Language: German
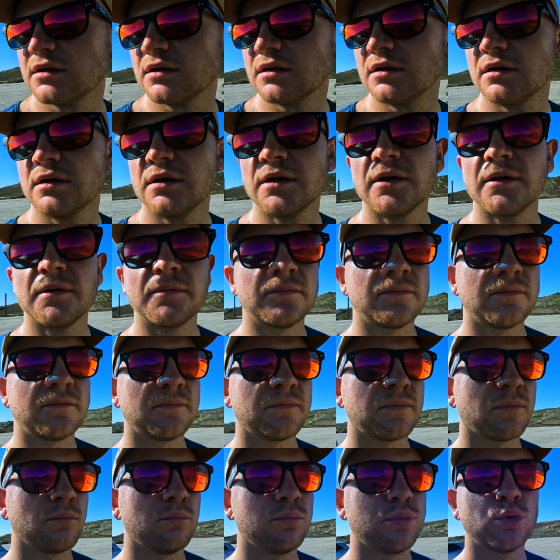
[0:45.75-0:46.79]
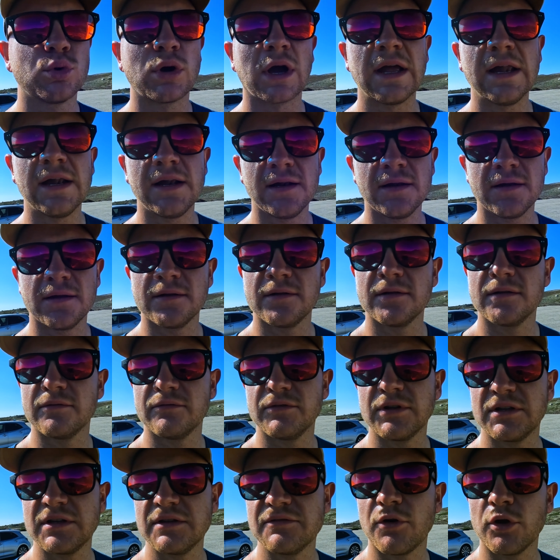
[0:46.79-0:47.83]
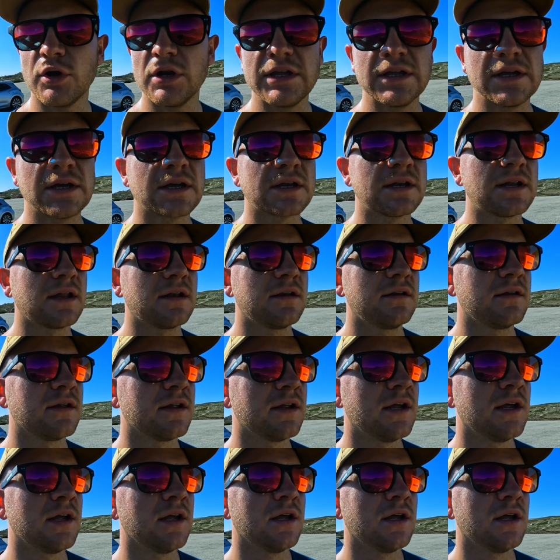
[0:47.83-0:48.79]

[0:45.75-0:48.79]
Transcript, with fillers: Ähm, Burel wird die Wolle hier genannt.